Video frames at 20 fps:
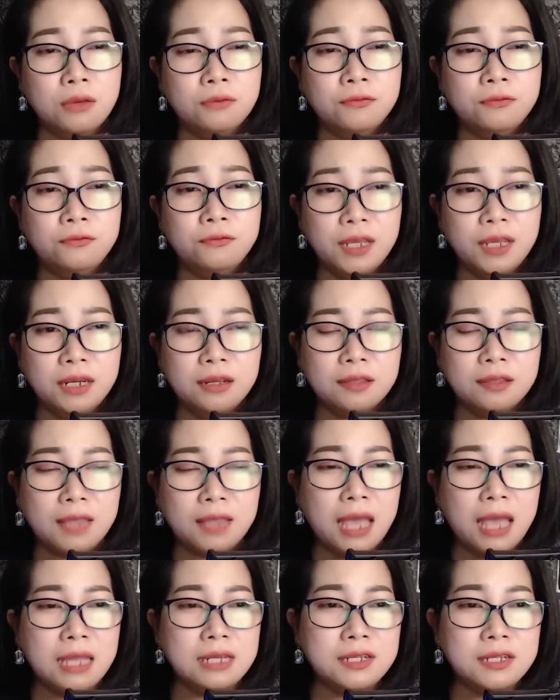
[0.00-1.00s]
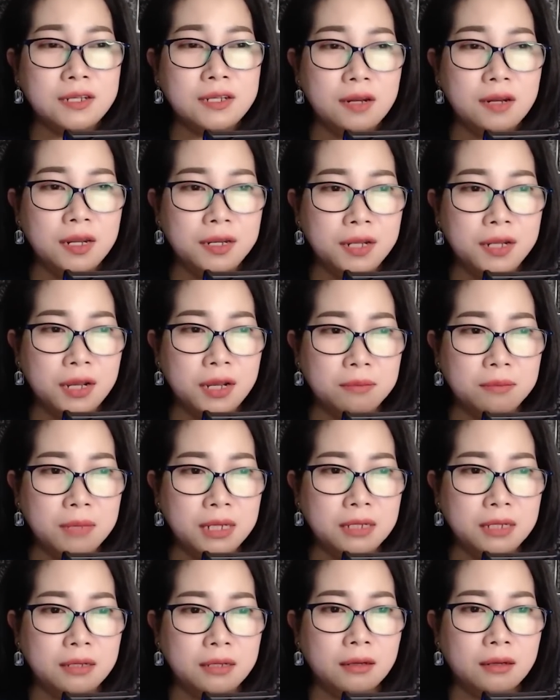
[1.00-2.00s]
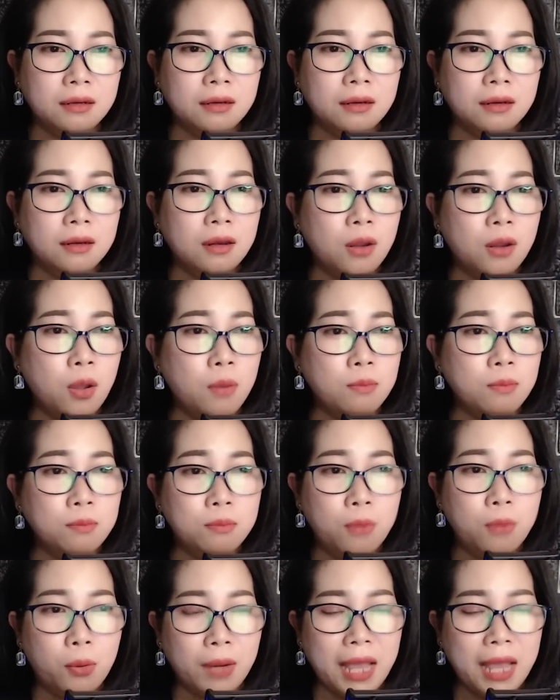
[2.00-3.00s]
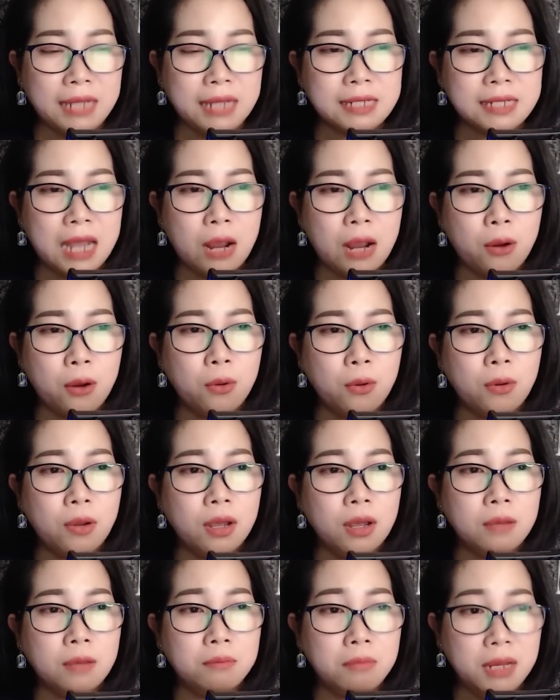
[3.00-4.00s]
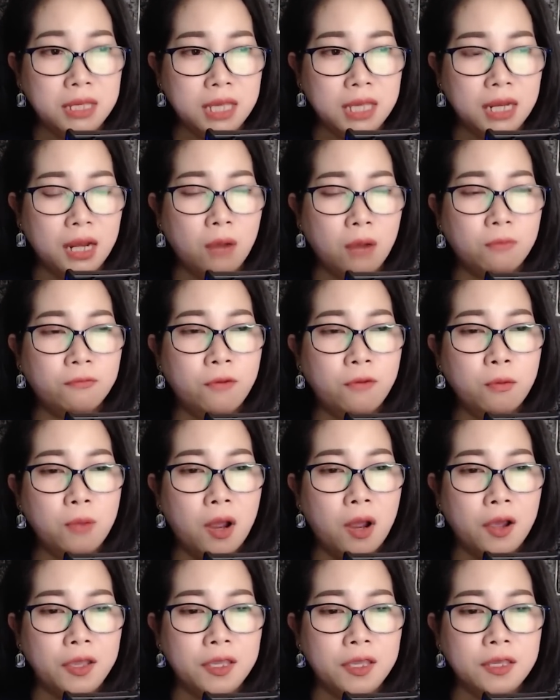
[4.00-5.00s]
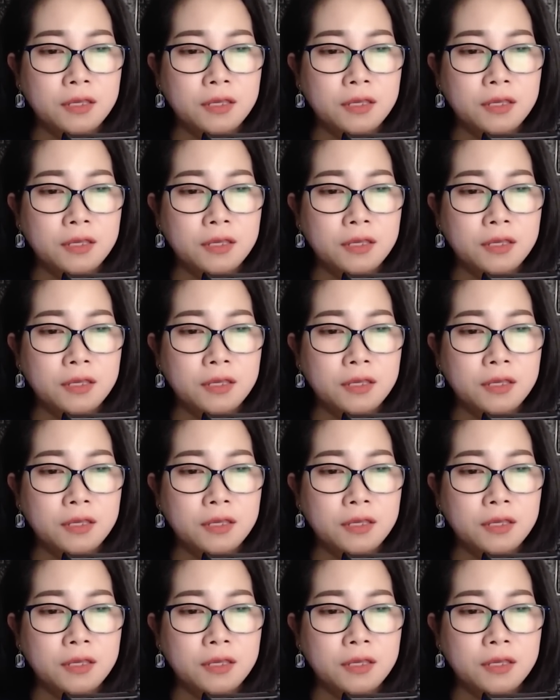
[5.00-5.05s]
Viễn đưa tay sờ lên ngực mình, một lát sau mới nhìn ông Phúc hỏi: